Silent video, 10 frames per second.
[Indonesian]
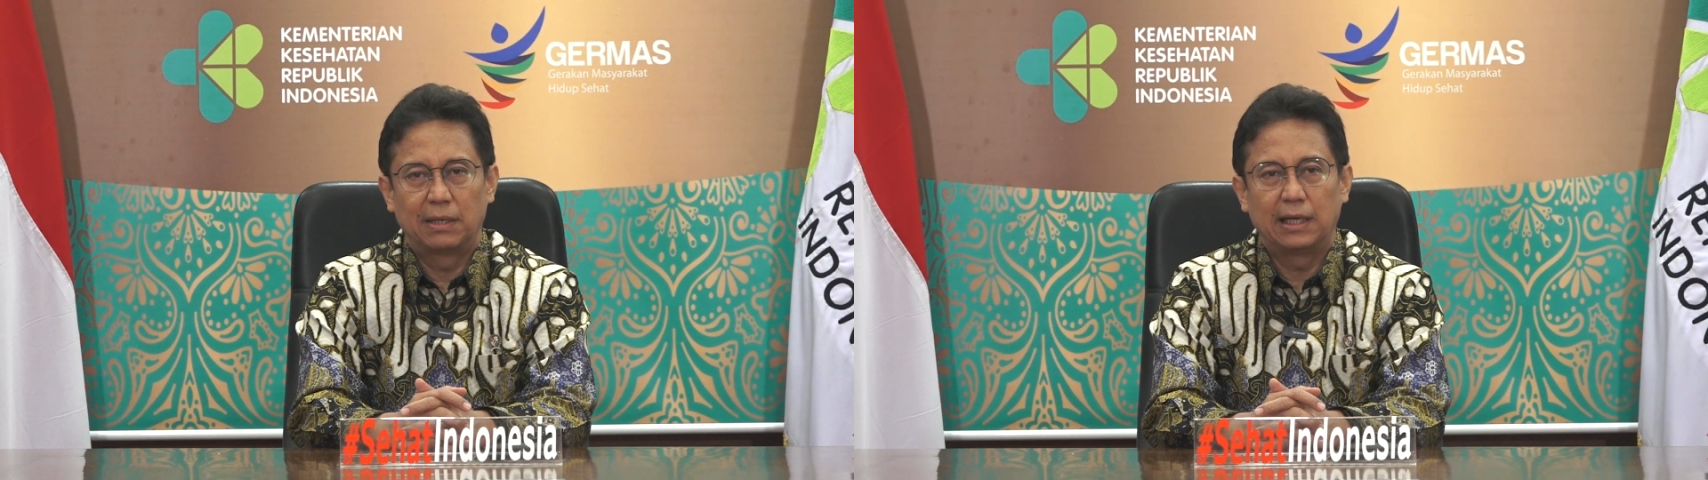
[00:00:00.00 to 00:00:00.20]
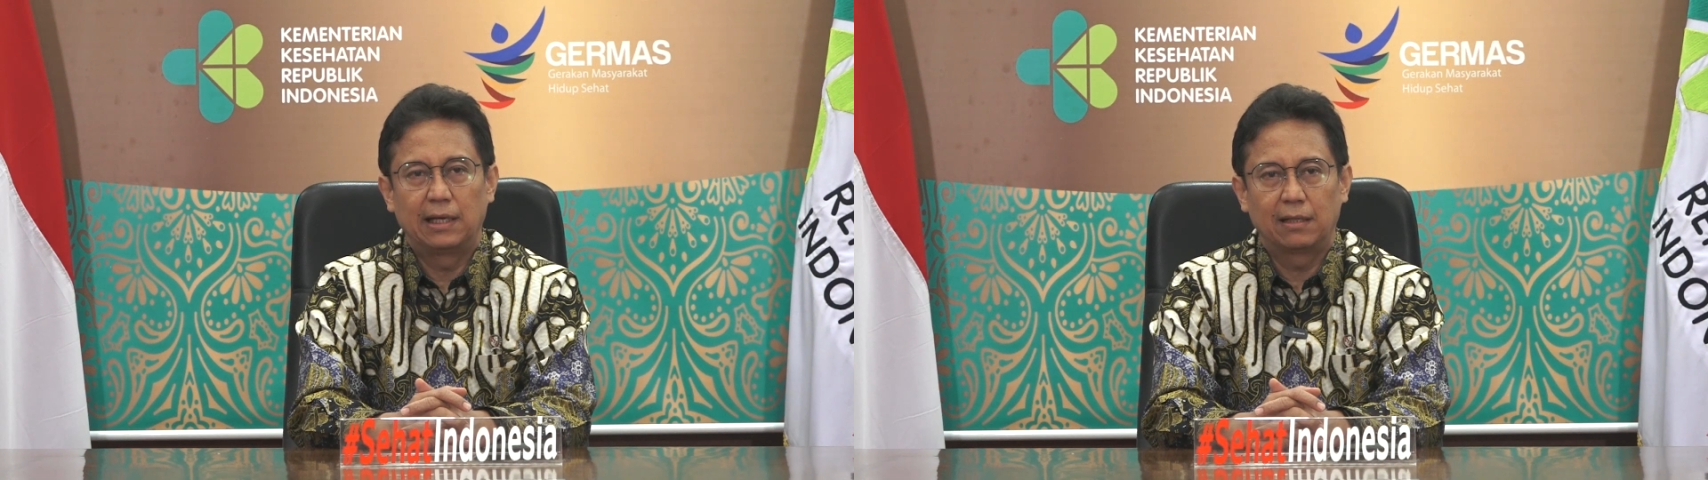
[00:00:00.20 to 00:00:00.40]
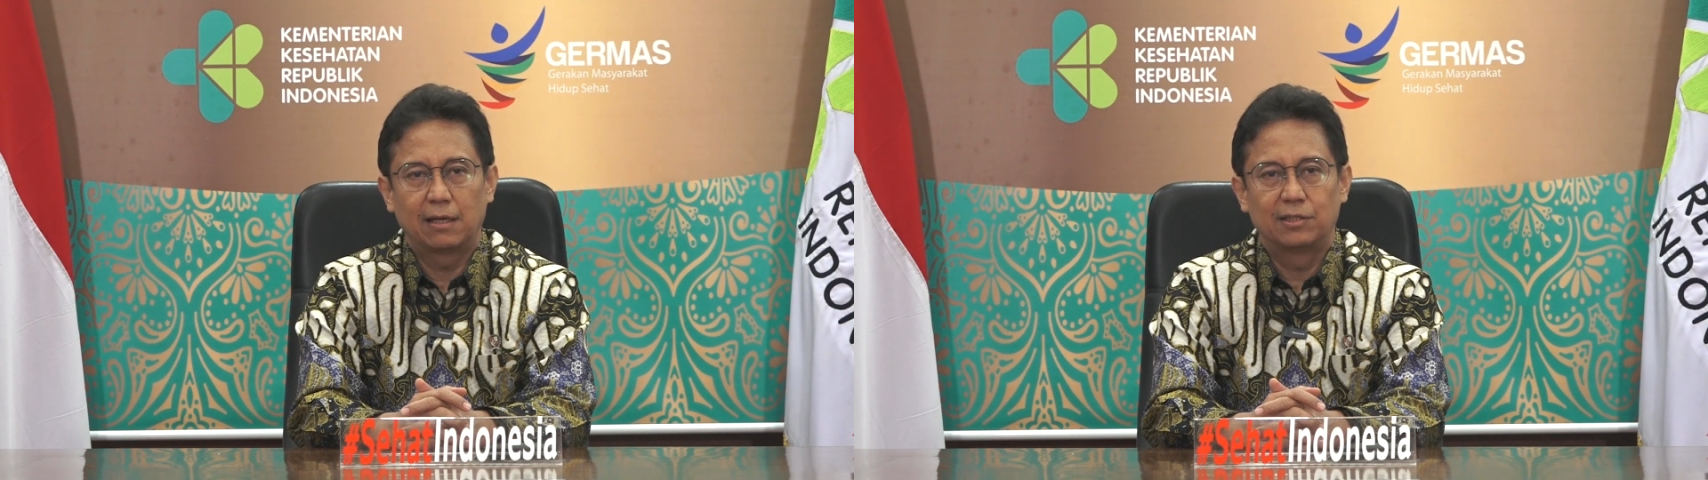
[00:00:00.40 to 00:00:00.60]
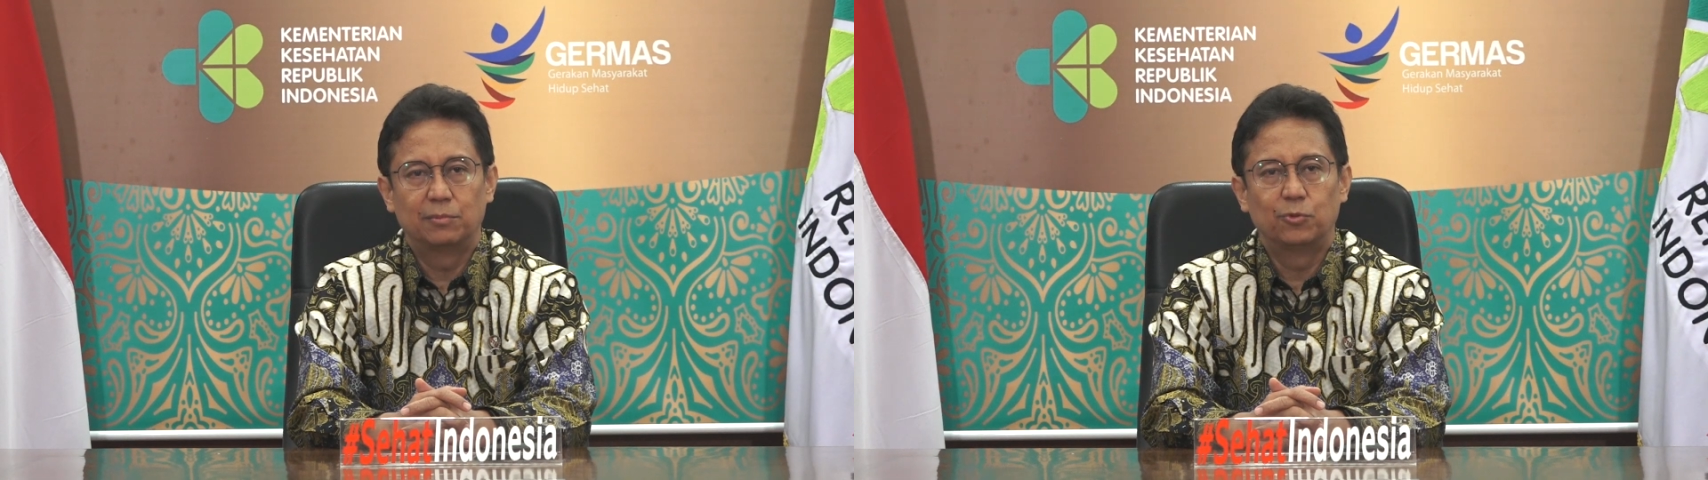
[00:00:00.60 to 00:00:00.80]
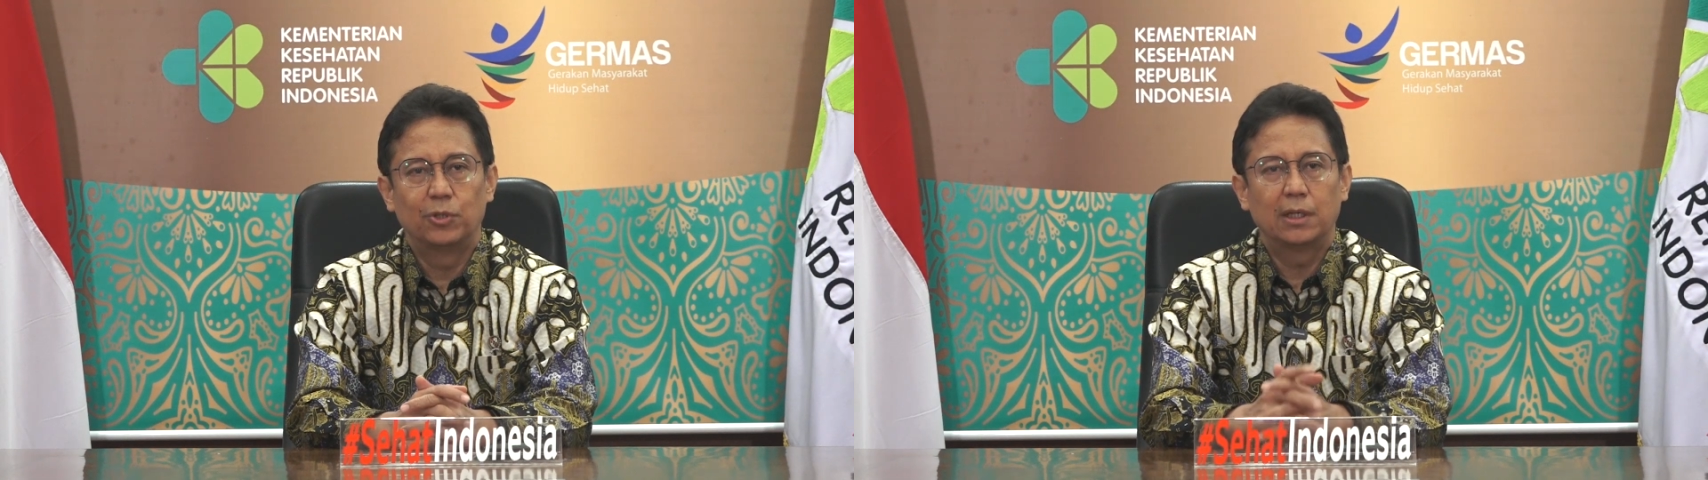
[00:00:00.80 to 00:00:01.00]
bagi kita
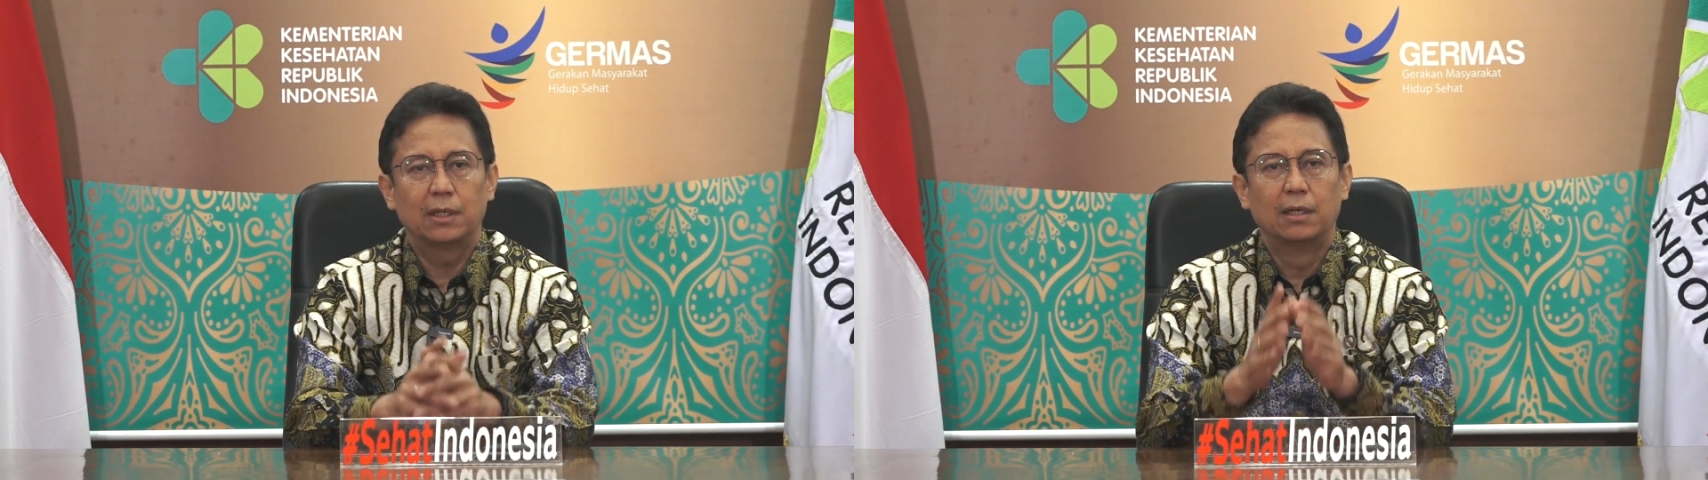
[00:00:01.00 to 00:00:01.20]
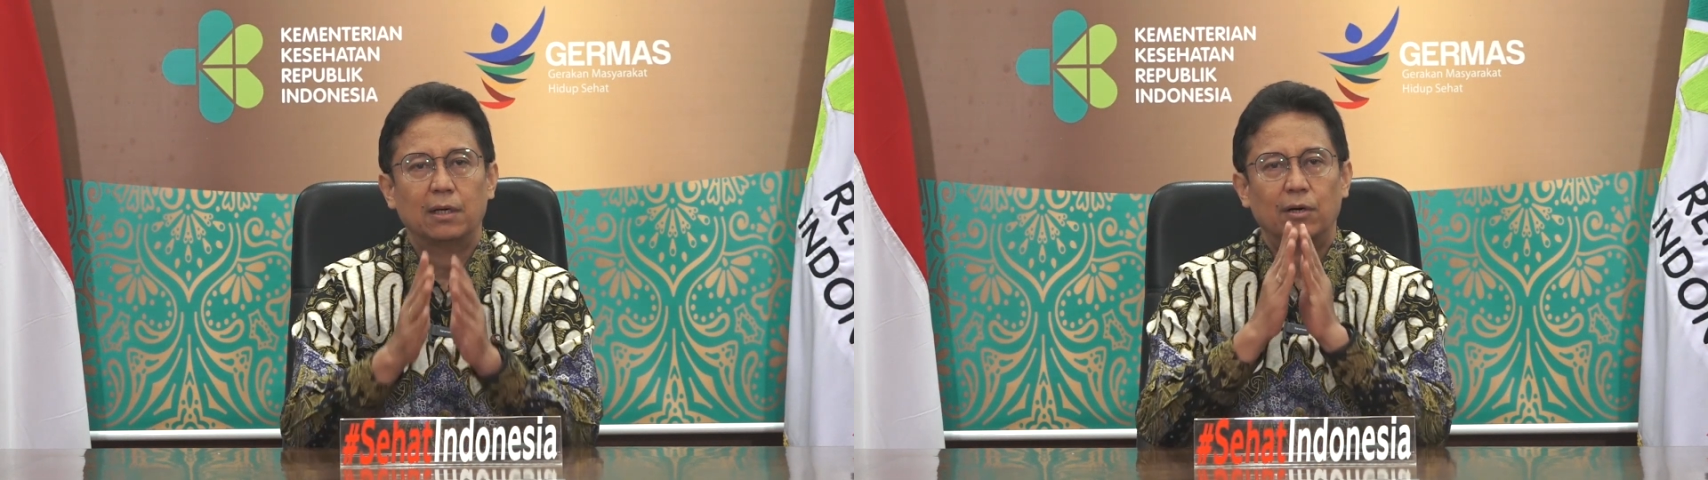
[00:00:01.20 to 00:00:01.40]
semua.